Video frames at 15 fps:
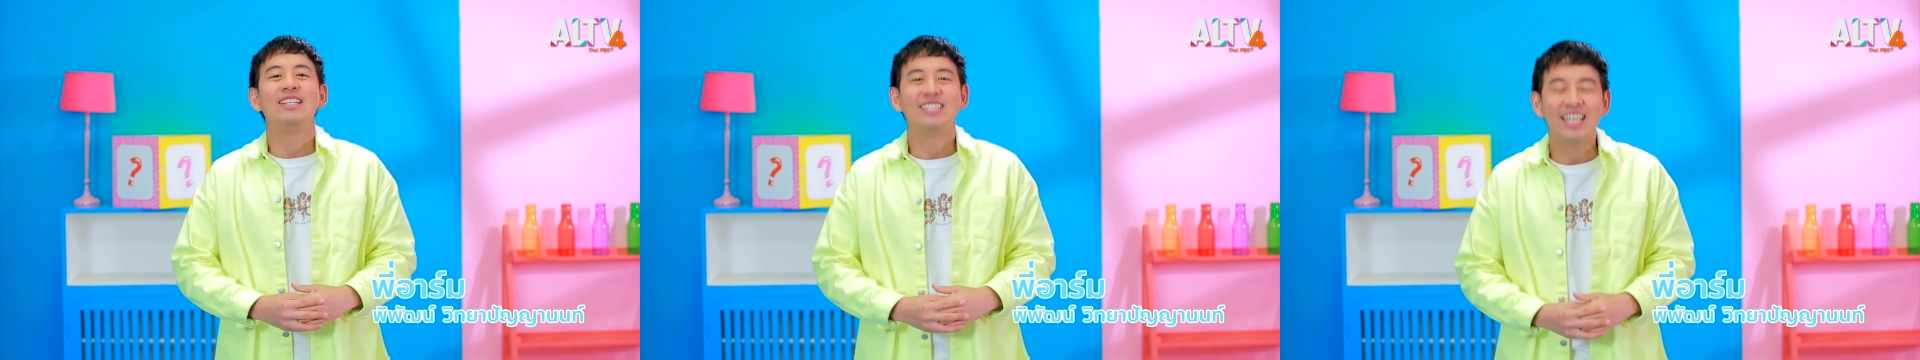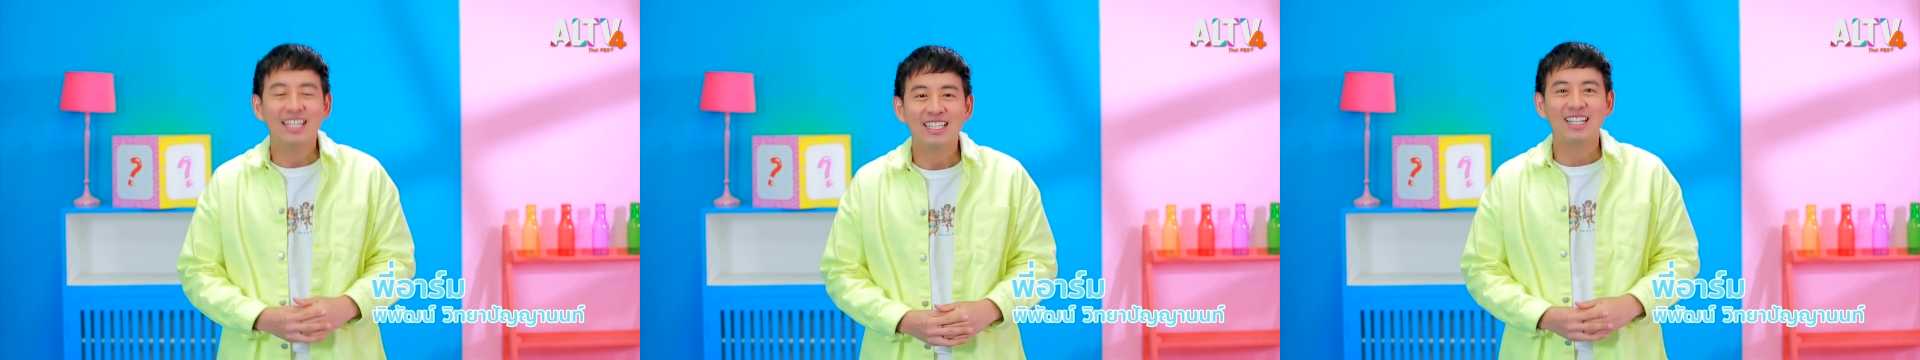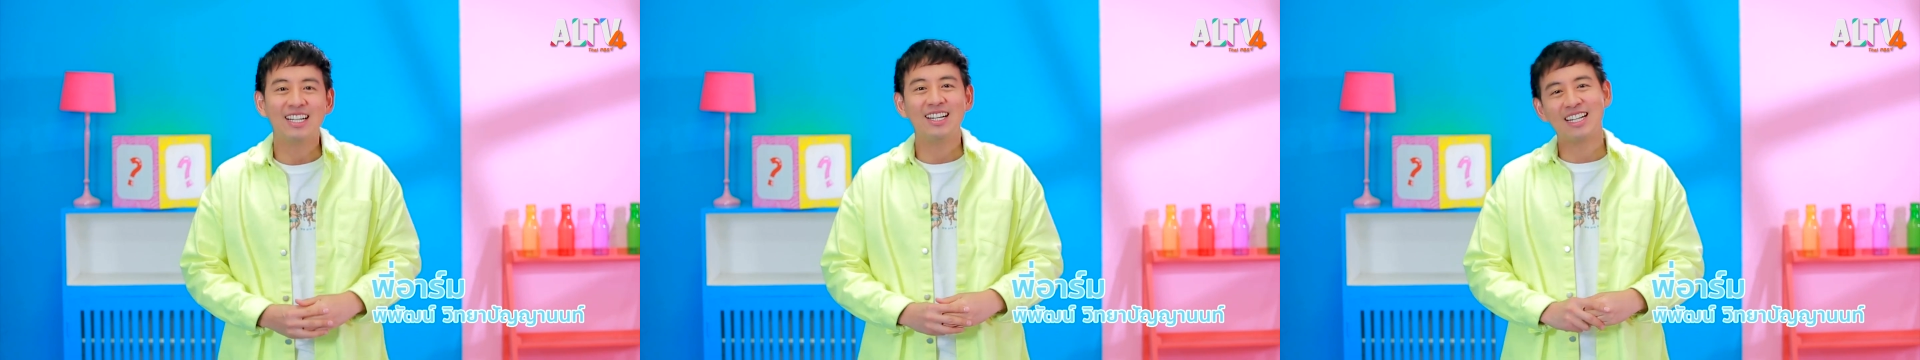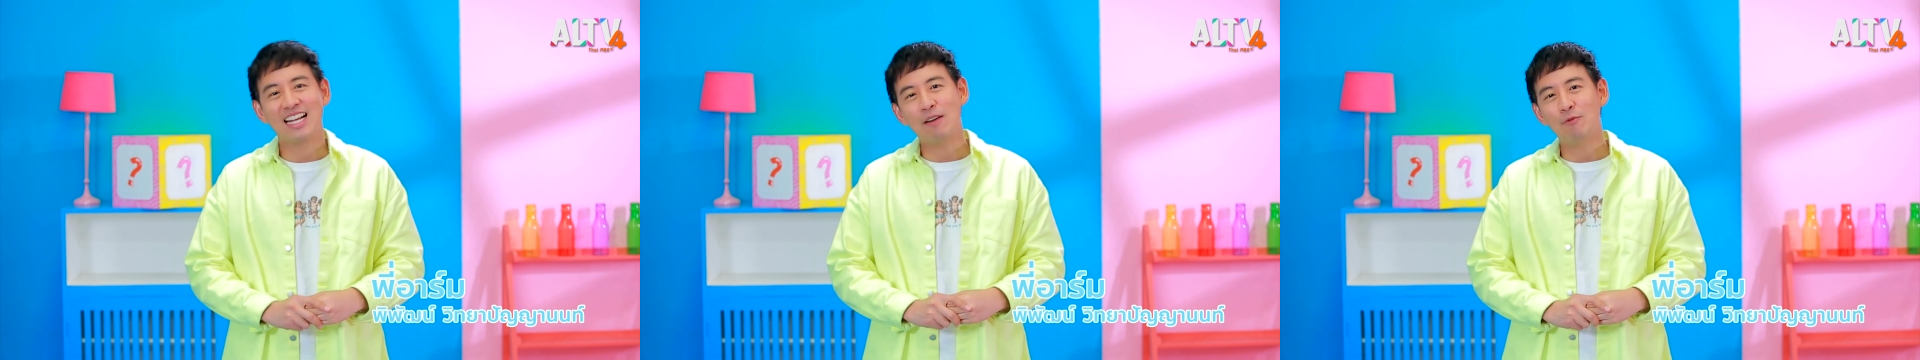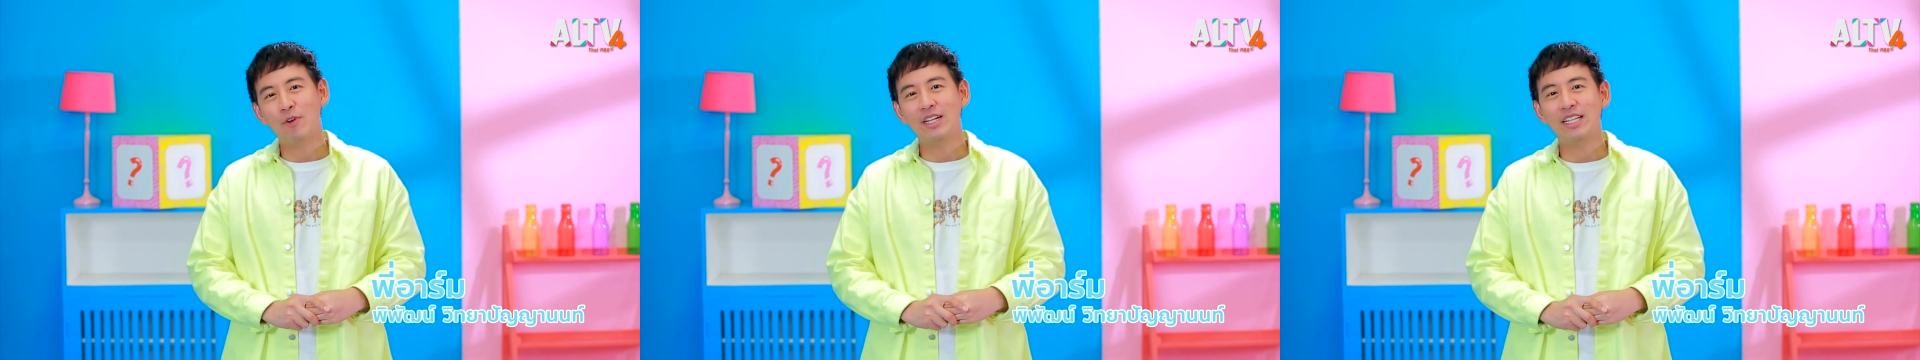เช่นเคยค
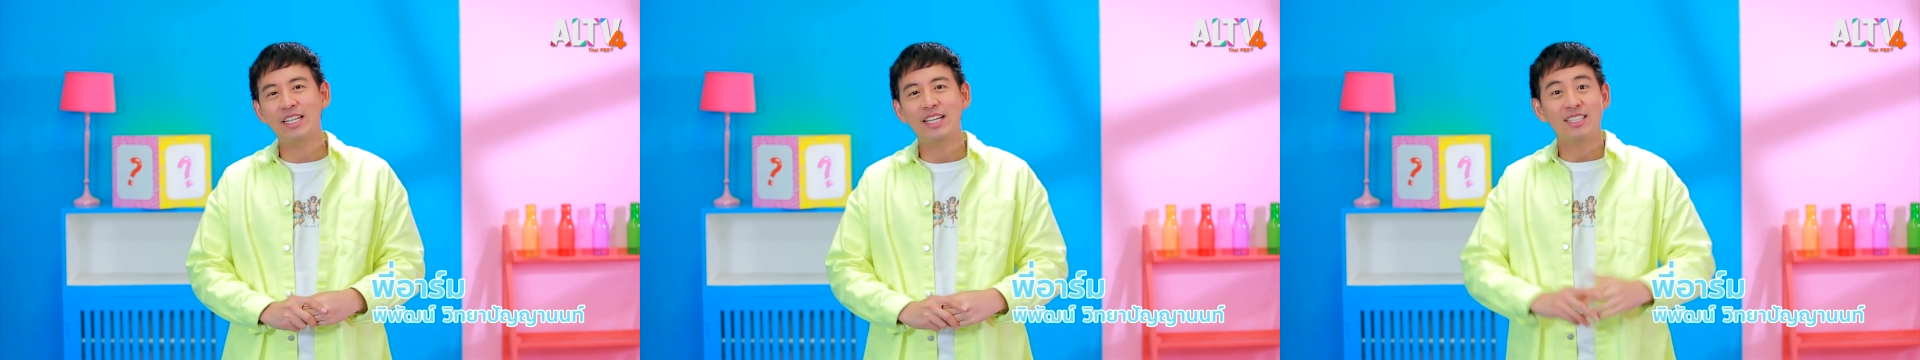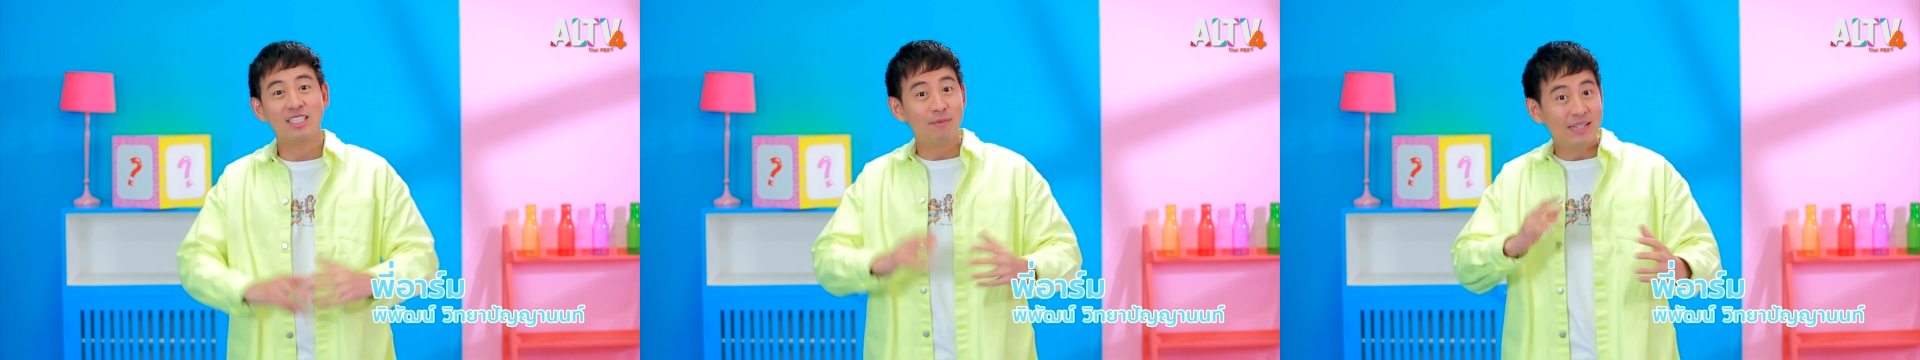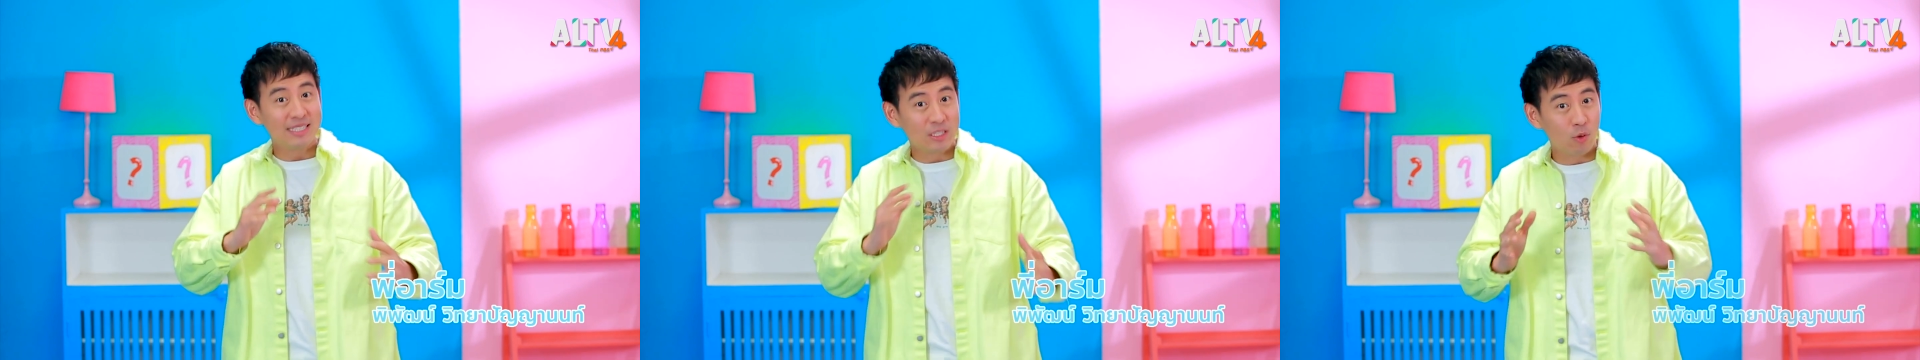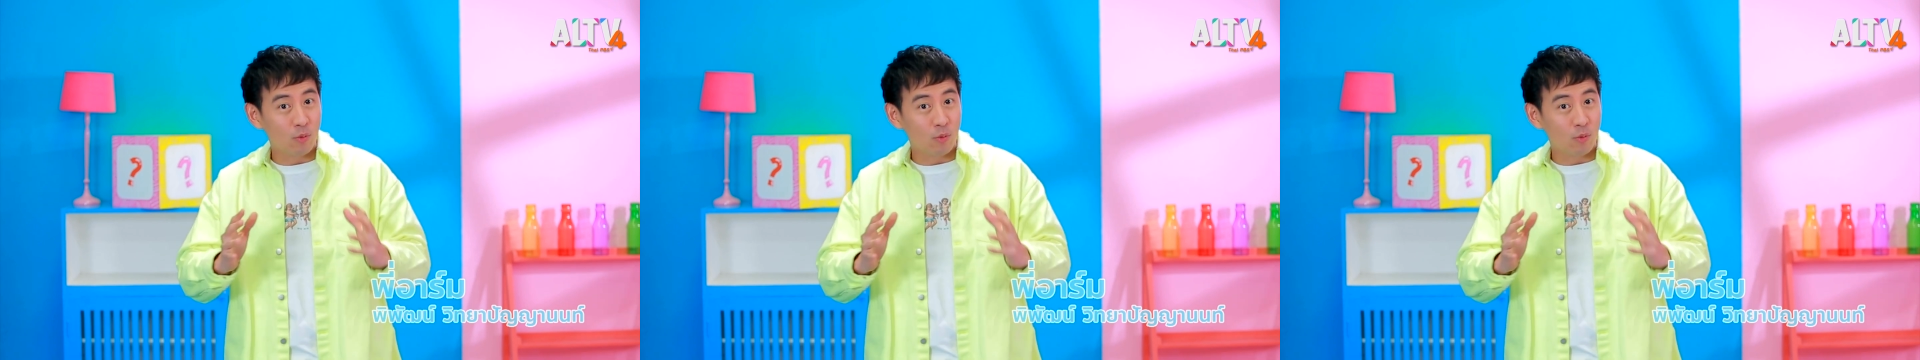รับ วันนี้จะมาส